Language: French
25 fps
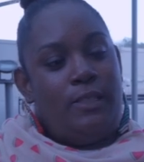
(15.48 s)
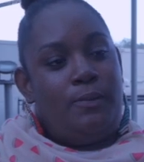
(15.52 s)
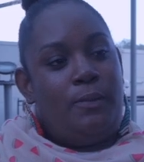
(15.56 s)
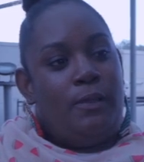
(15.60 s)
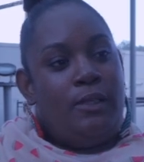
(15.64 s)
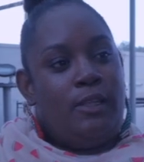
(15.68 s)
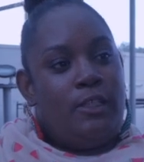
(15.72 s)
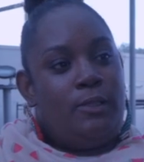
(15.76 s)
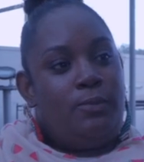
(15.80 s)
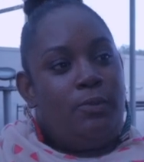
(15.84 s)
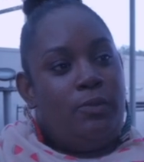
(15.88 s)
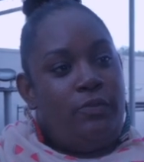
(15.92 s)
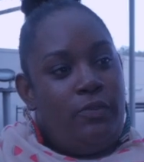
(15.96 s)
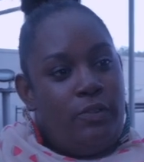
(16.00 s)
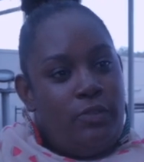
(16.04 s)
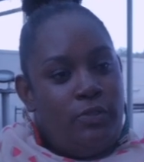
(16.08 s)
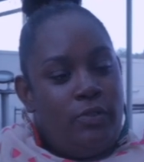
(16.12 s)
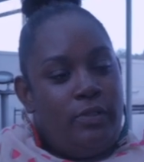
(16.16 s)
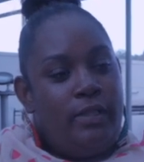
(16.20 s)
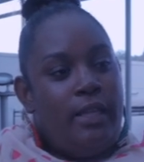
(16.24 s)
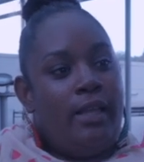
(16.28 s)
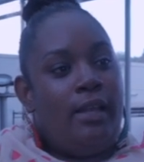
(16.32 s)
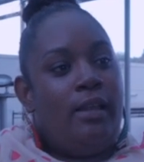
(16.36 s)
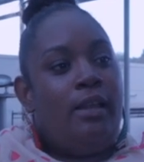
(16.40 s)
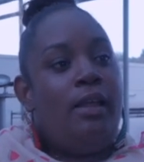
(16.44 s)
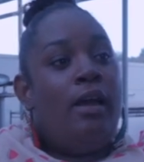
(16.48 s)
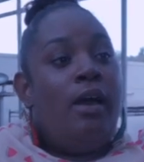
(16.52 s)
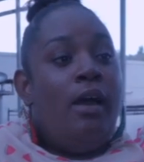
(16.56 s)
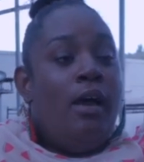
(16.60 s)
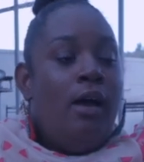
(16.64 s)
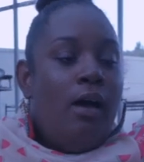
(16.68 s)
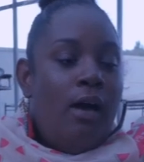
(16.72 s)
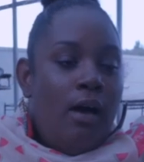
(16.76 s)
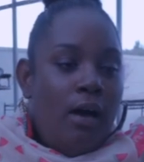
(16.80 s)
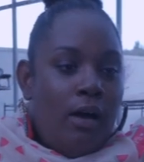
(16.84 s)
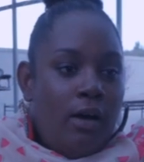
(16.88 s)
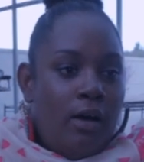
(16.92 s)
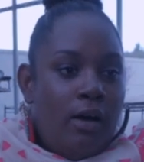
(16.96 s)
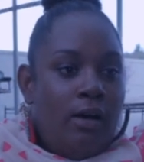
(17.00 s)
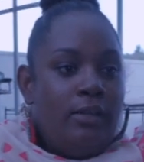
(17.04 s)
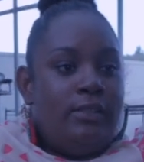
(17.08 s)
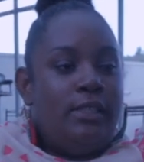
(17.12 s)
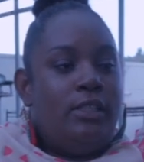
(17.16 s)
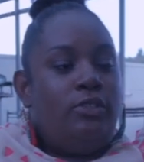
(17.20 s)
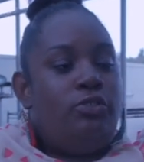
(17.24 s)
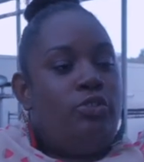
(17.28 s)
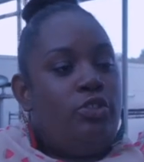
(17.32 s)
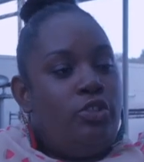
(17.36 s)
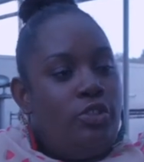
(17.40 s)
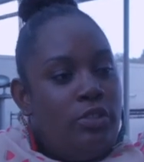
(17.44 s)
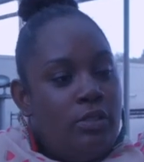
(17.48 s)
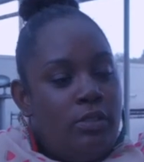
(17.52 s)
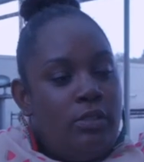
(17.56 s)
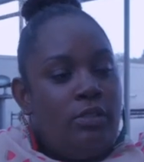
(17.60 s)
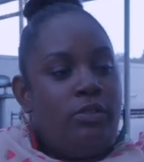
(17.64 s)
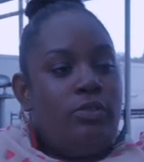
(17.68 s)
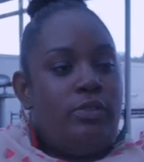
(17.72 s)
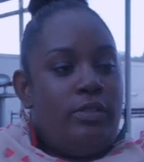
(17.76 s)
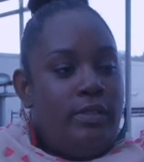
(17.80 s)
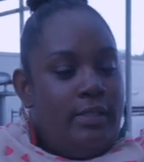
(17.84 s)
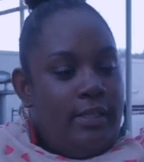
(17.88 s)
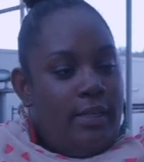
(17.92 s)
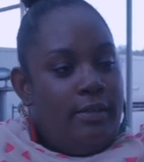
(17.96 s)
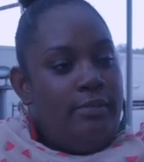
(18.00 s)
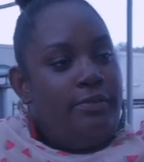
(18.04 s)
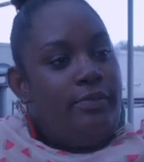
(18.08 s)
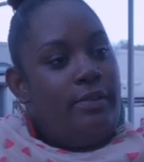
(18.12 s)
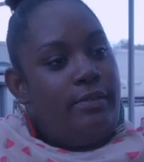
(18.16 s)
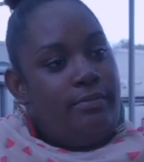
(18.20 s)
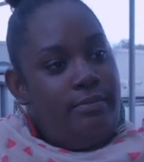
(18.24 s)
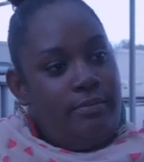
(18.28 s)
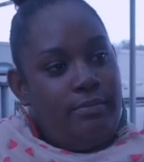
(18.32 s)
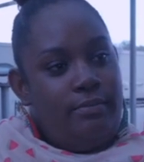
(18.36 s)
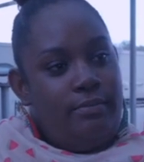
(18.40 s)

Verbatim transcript: expérience professionnelle en étudiant au CF.